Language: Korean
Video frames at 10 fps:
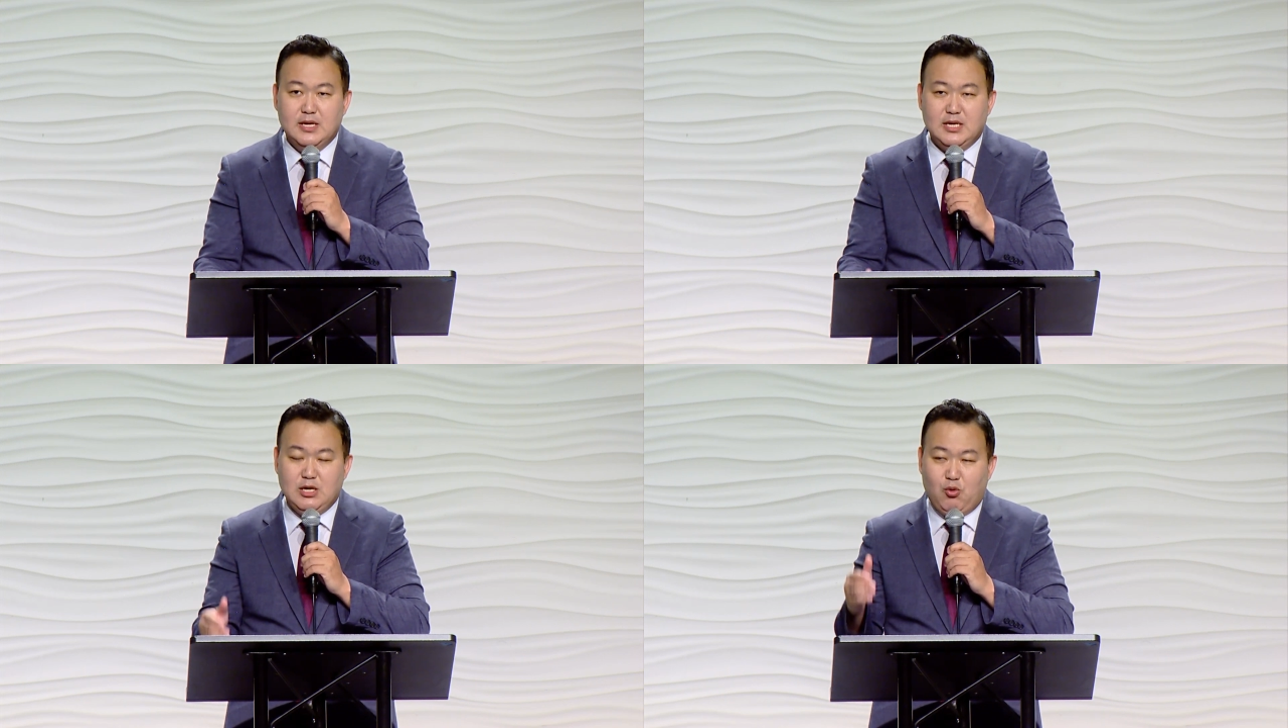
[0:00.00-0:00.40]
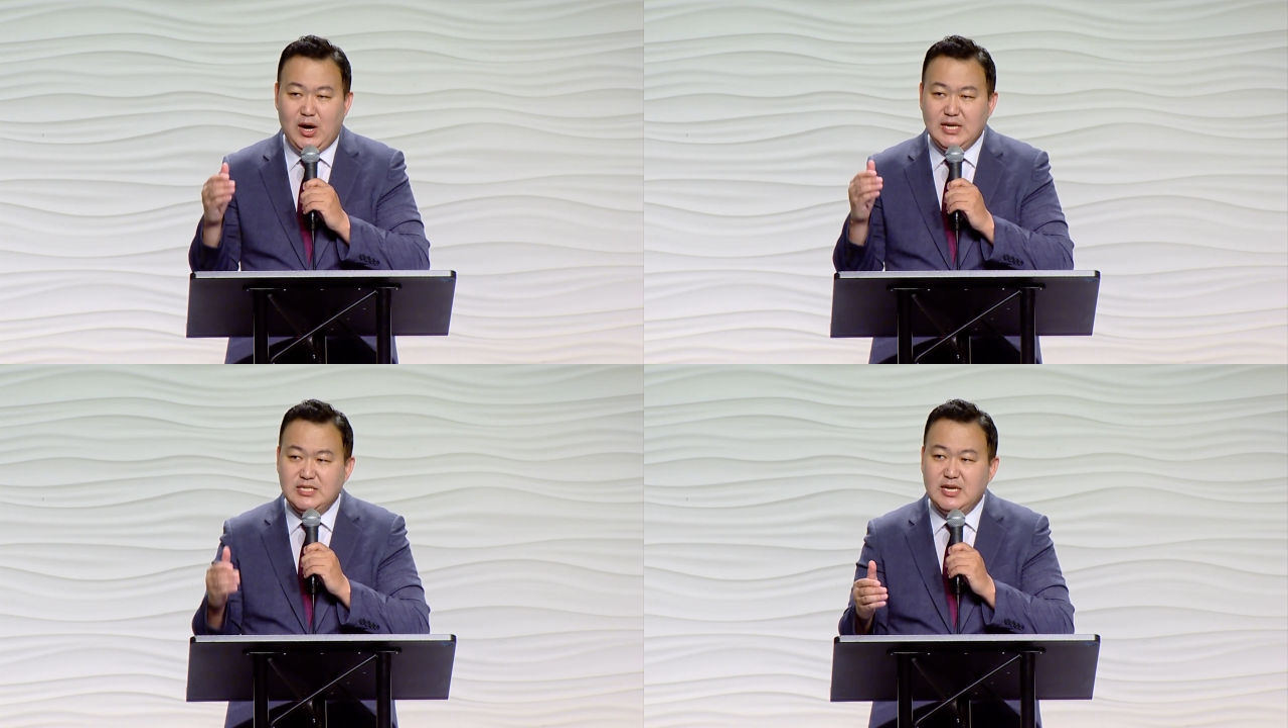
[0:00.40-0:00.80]
이
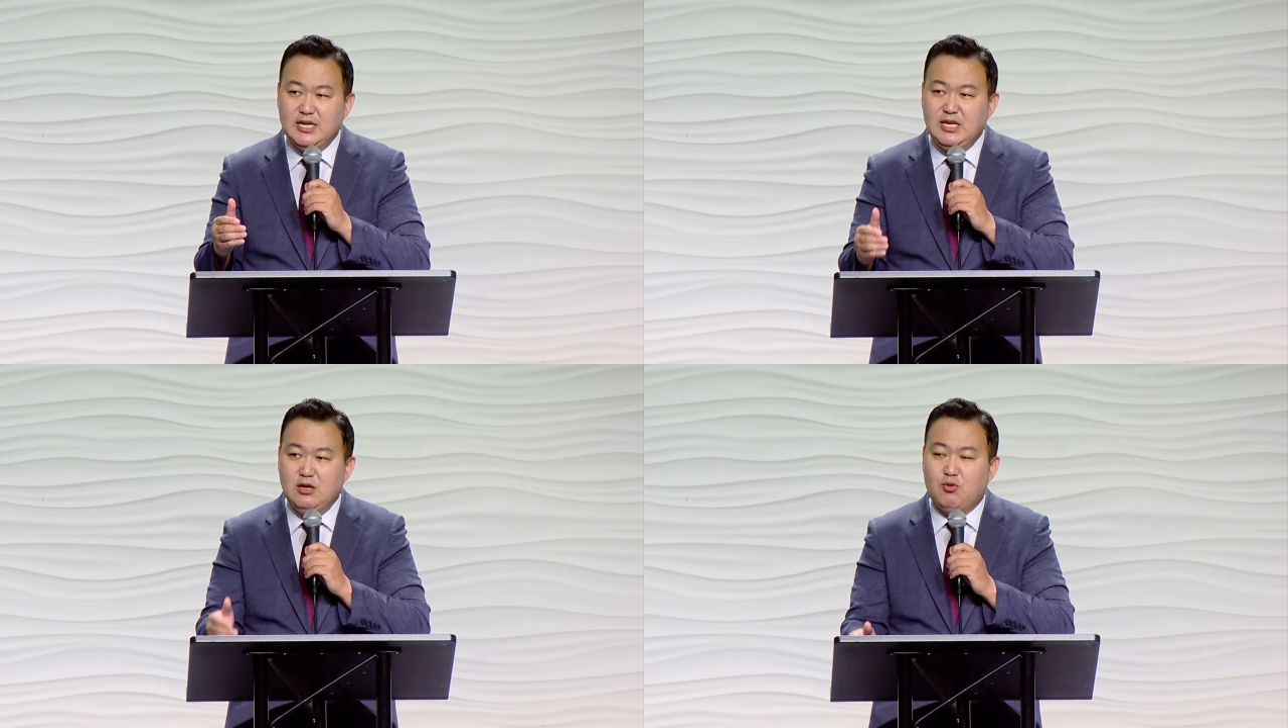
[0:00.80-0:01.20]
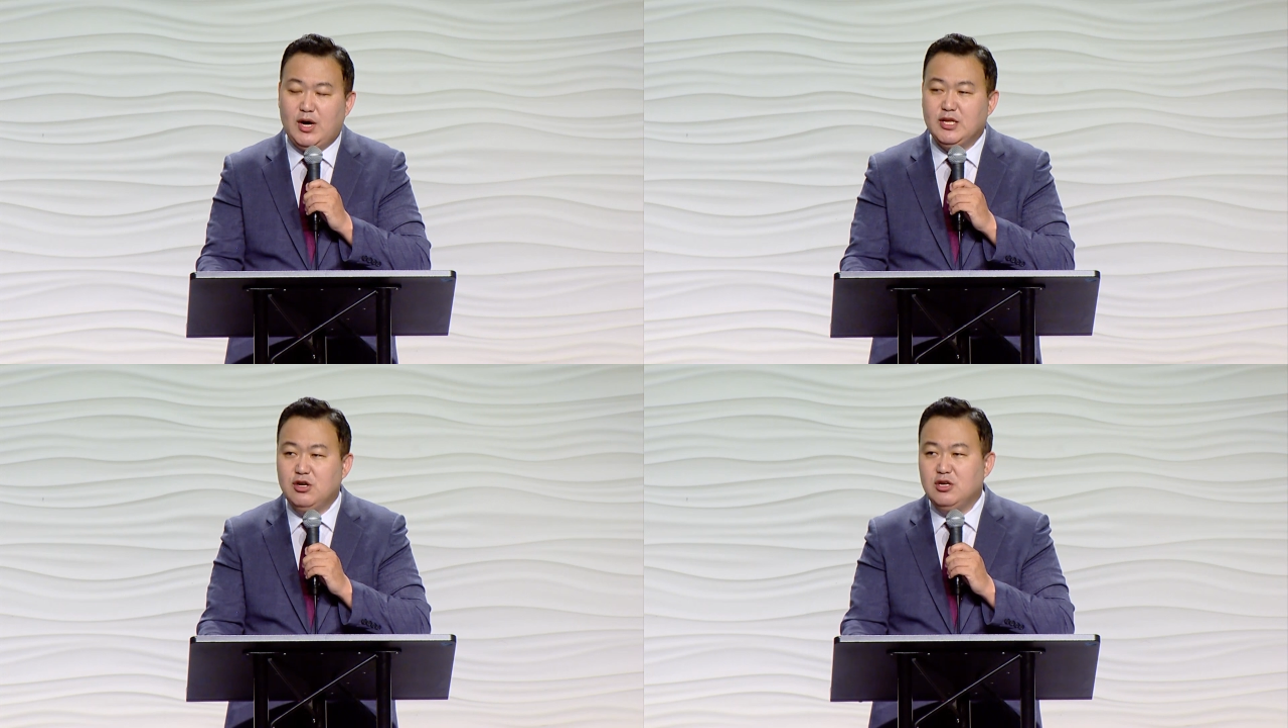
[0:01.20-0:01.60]
화살이
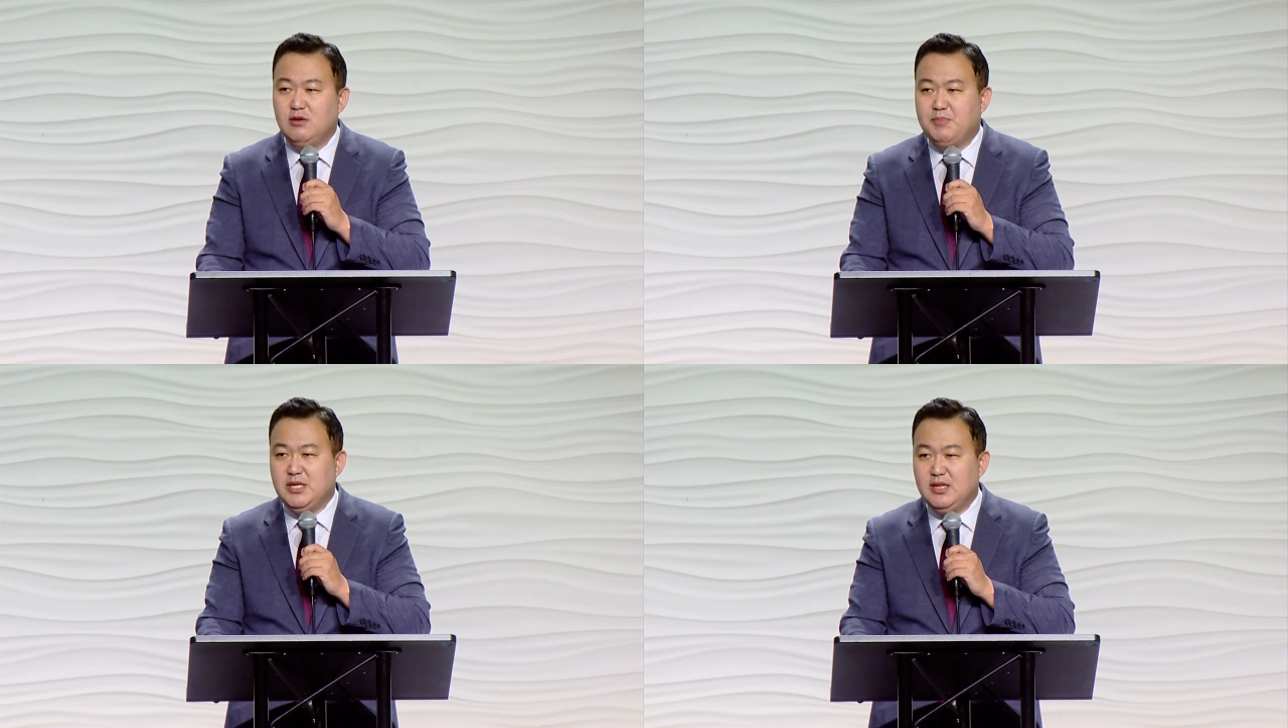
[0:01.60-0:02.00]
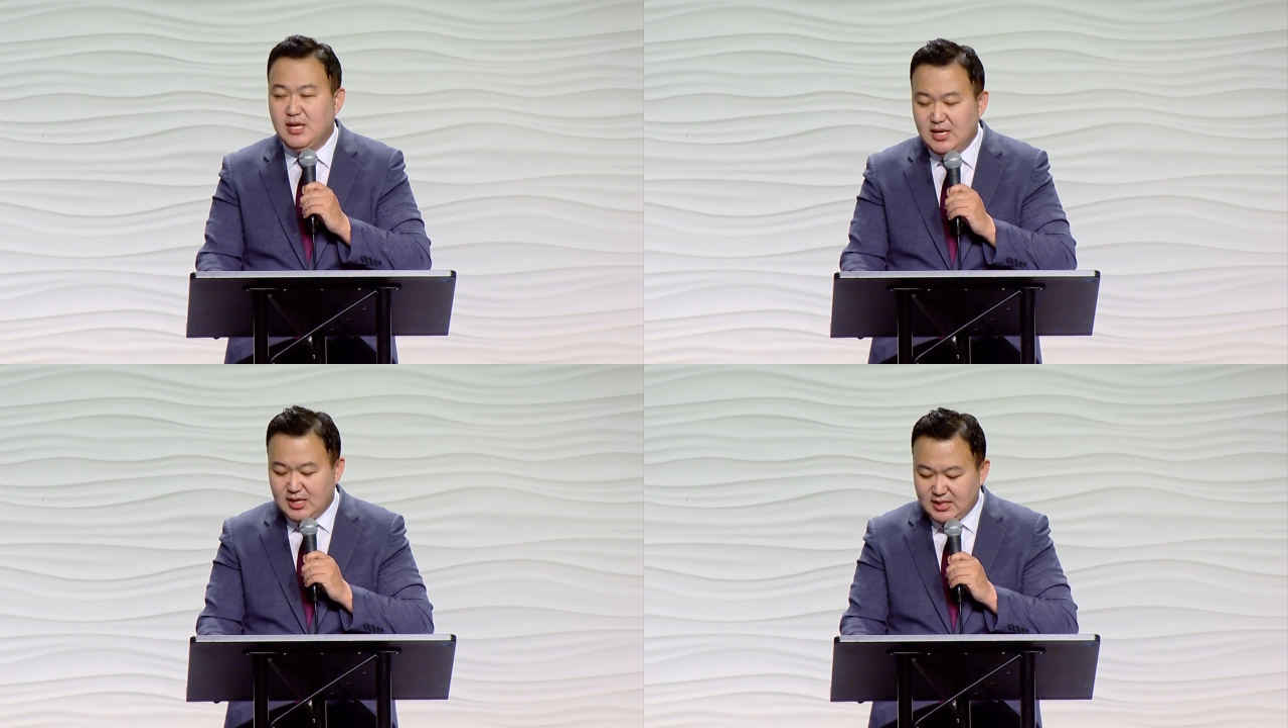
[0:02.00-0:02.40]
관역을
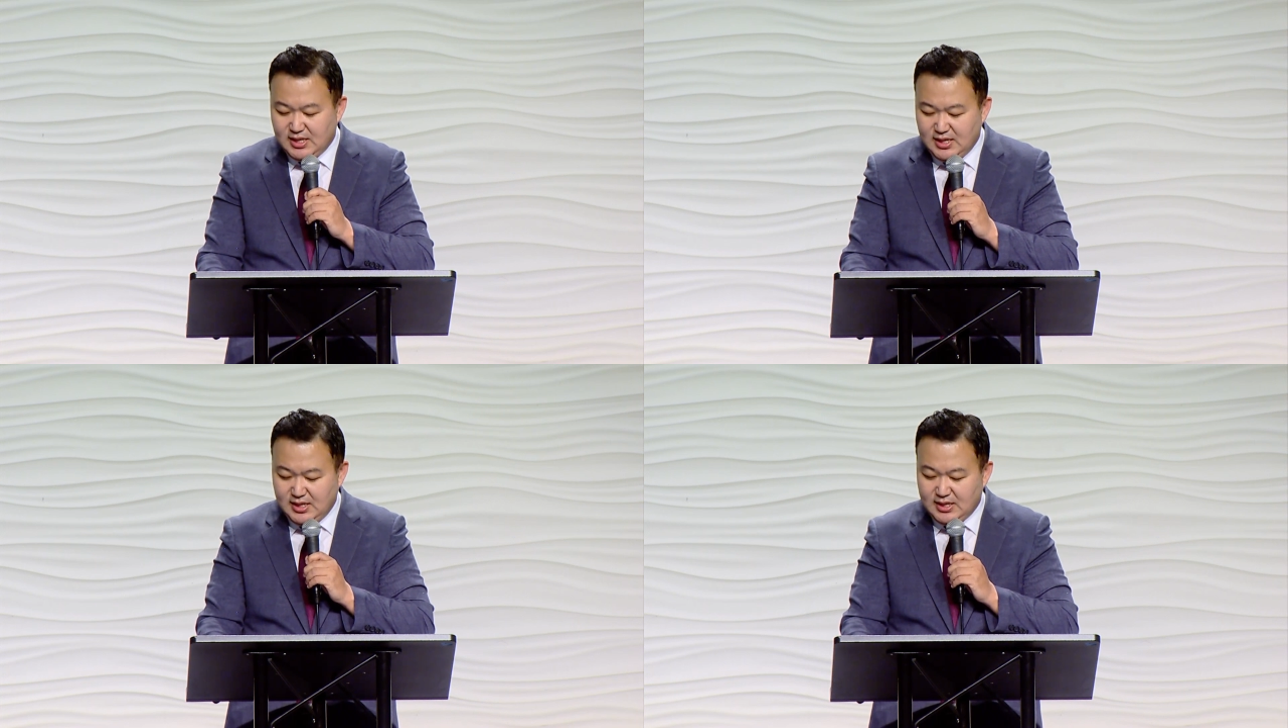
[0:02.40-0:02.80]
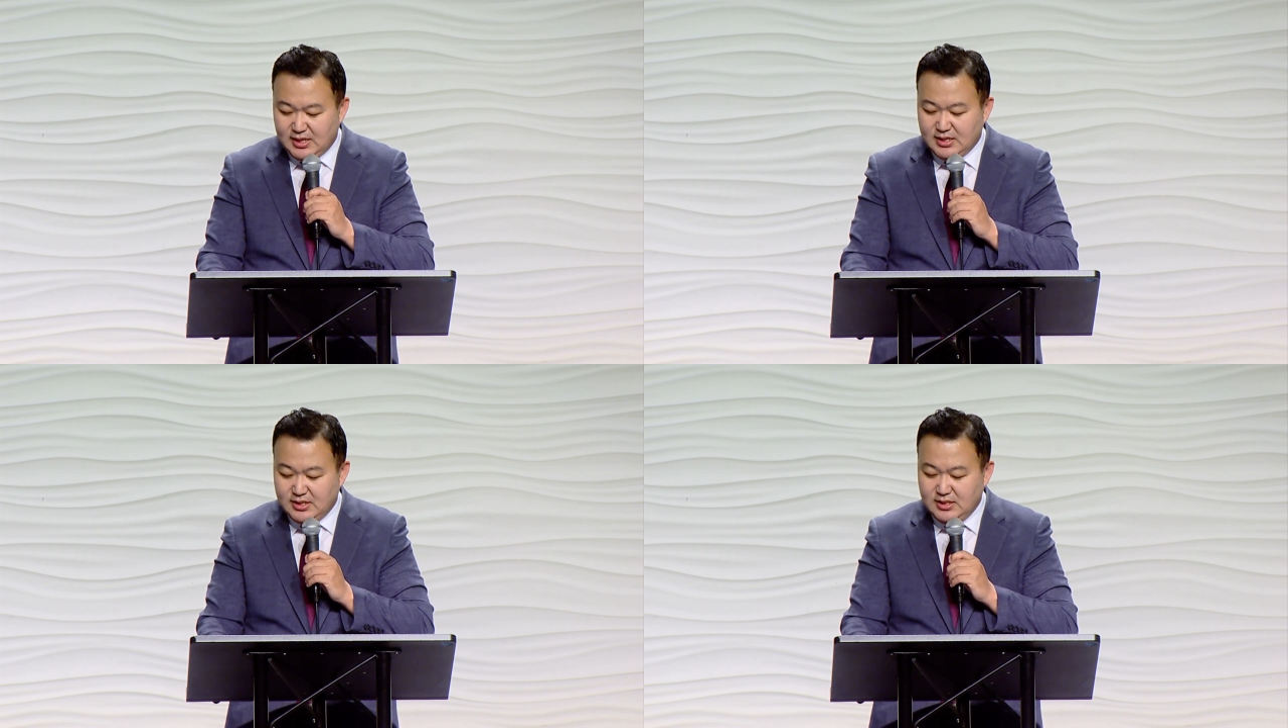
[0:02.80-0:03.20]

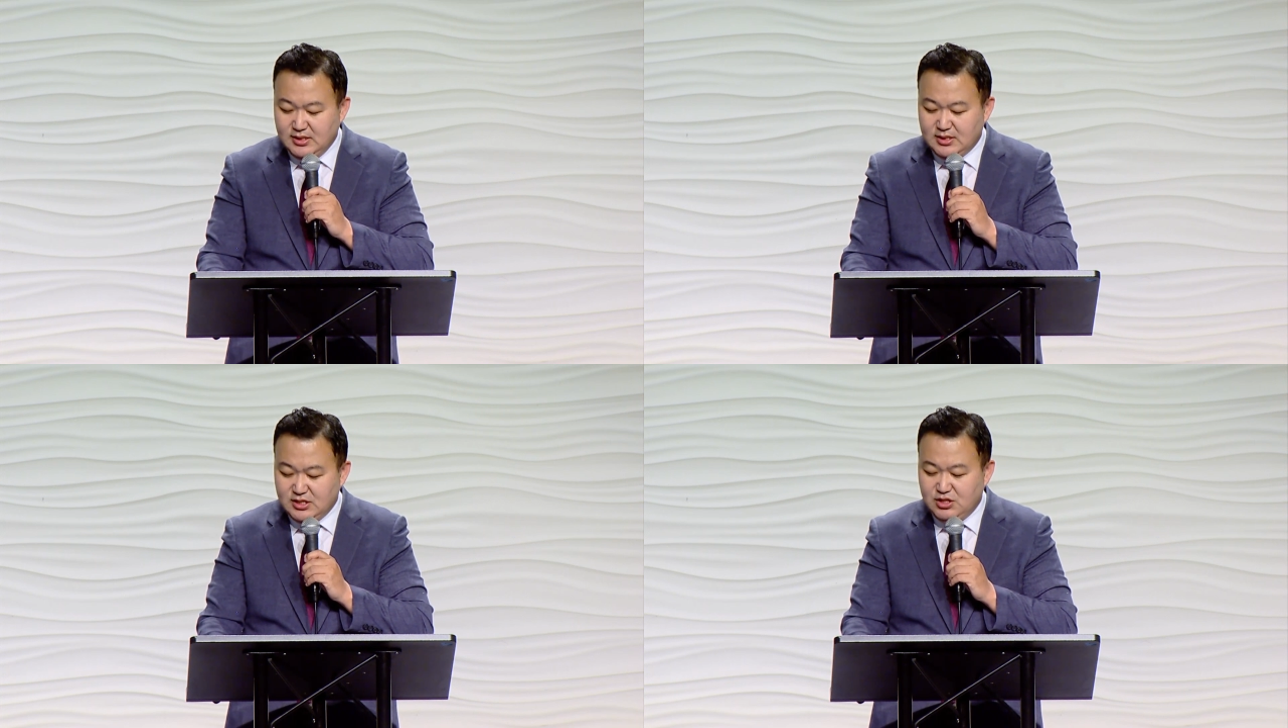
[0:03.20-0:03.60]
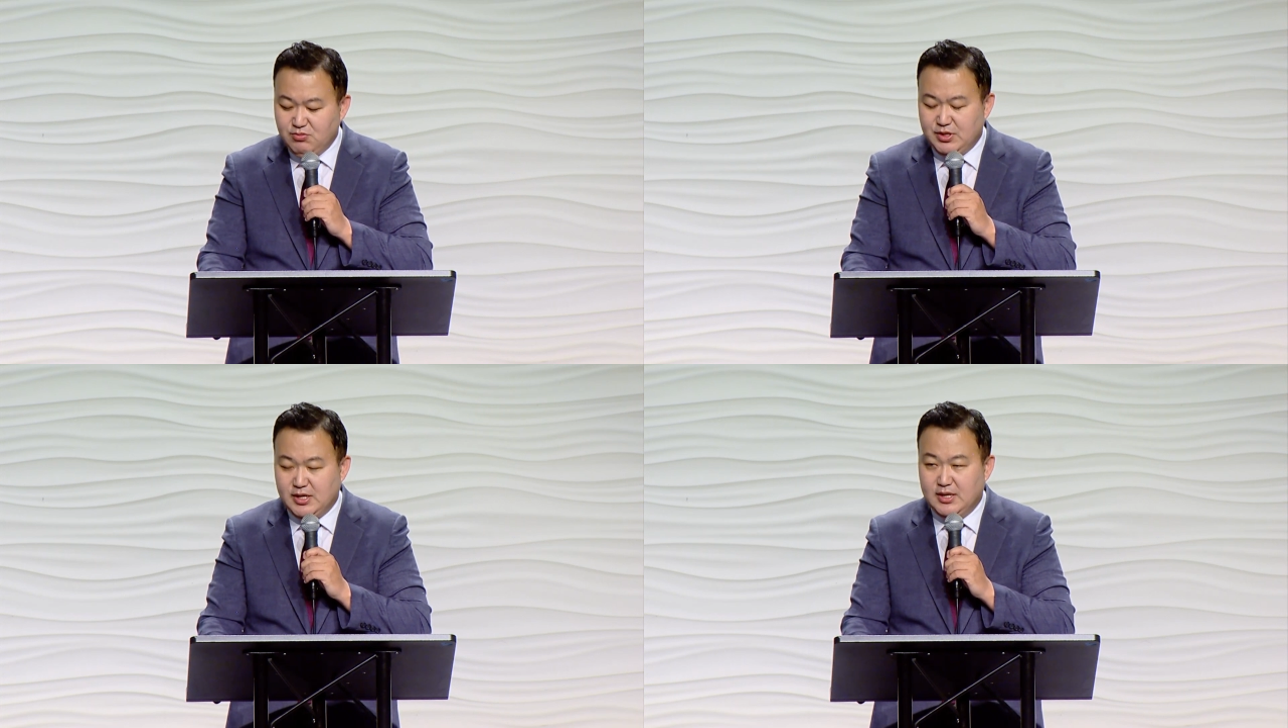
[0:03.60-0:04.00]
빗나가다라는
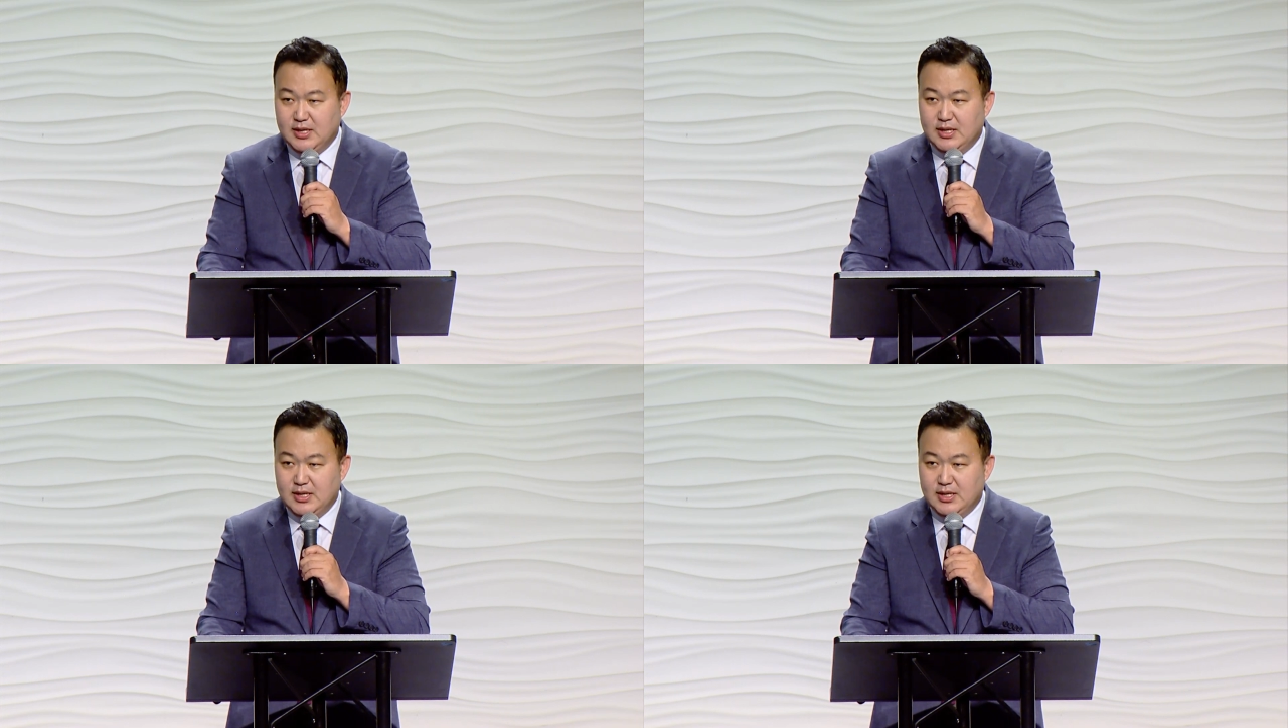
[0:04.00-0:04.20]
뜻입니다.